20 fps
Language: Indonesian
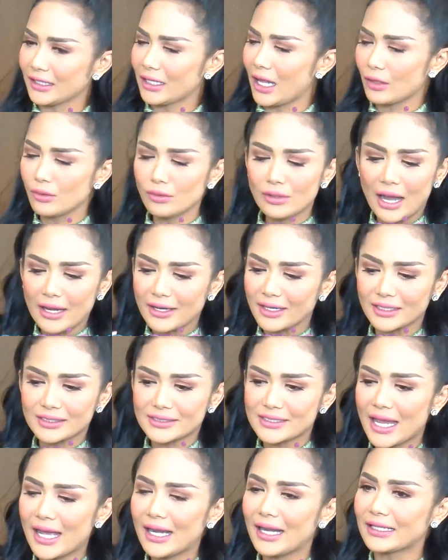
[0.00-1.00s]
aku nggak ada
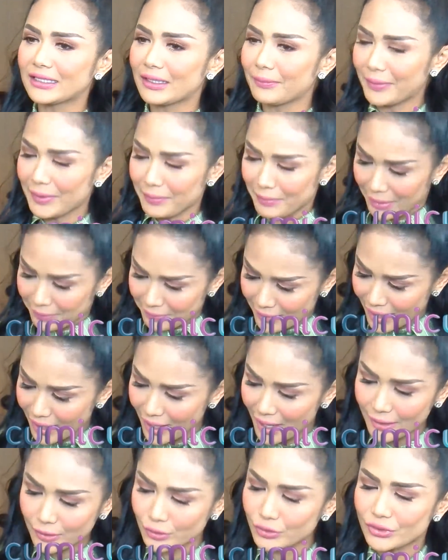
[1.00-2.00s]
gejala, tapi memang
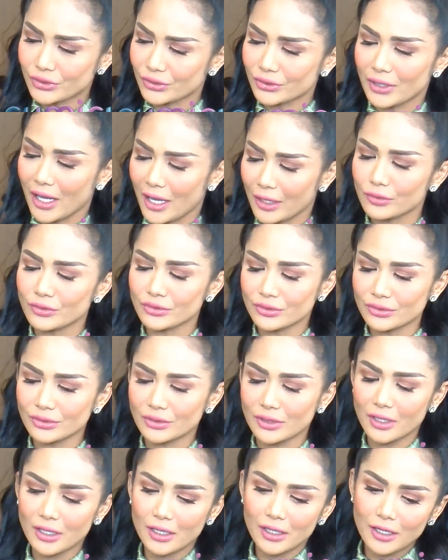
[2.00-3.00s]
harus harus
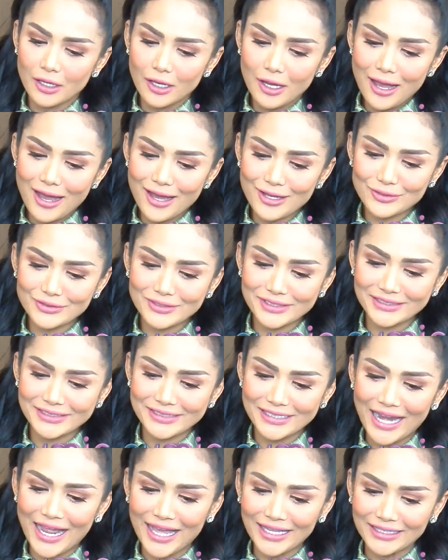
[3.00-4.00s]
harus
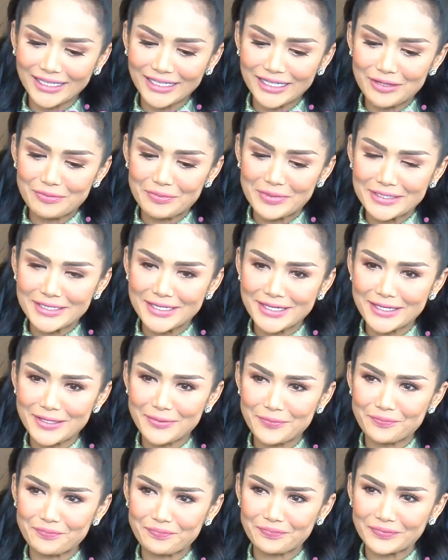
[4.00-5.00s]
istirahat ya namanya